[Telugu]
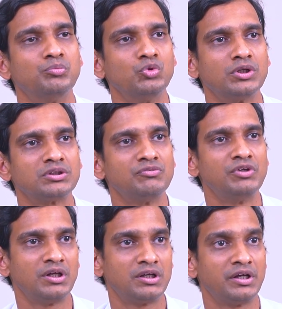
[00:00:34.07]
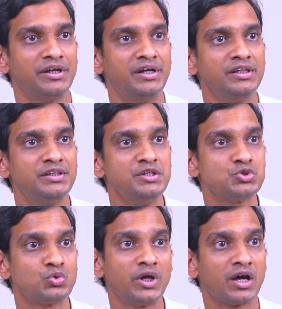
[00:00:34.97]
ముందు అసలు వీళ్ళకి కిడ్నీ
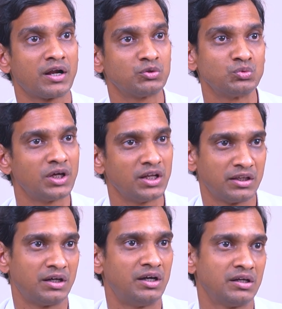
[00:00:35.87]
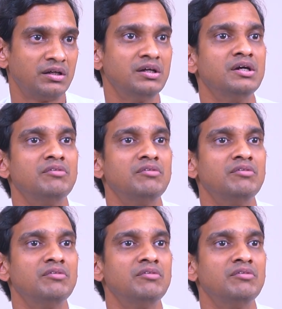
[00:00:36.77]
తీసుకునే అర్హత ఉందా లేదా అంటే